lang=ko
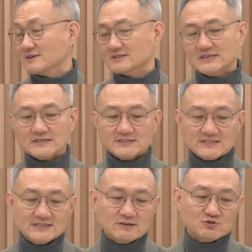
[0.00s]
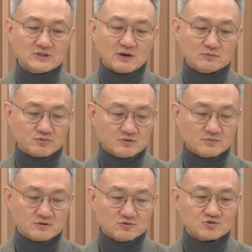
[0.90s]
근데 이제 지난주에 나온
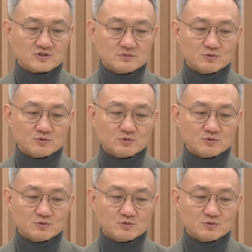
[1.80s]
블룸버그 뉴스를